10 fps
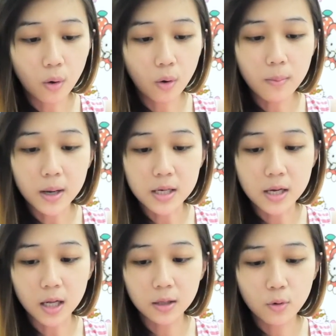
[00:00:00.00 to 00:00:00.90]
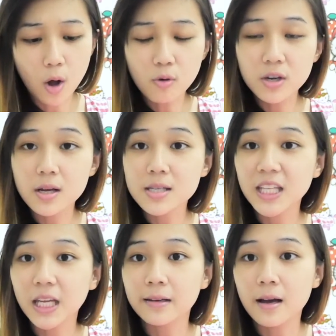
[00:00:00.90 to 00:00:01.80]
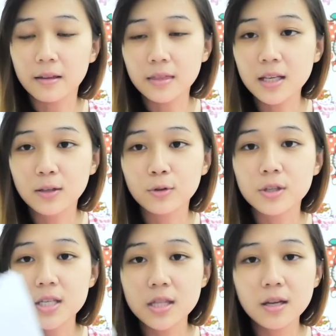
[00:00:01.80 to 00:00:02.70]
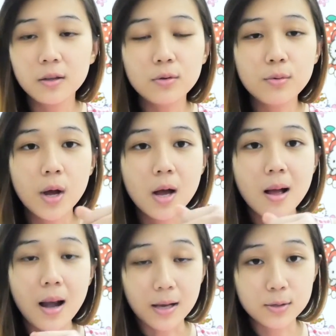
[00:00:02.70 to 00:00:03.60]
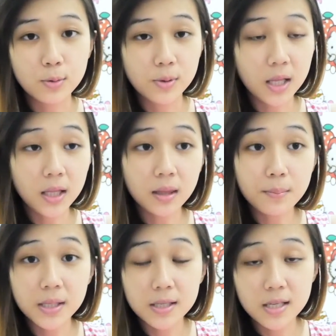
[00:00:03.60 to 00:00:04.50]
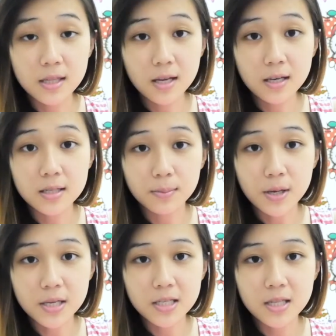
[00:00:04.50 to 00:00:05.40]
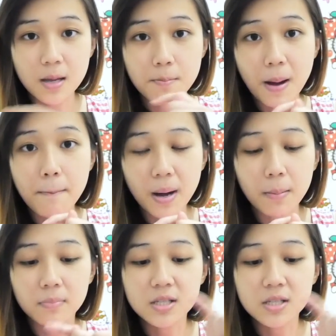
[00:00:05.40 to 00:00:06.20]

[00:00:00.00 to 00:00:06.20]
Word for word: Oh my god, kok aku dikasih tanda hati gitu dan Sinian tuh langsung lihat di temannya Sinian di sebelahnya Sinian Pam Pam.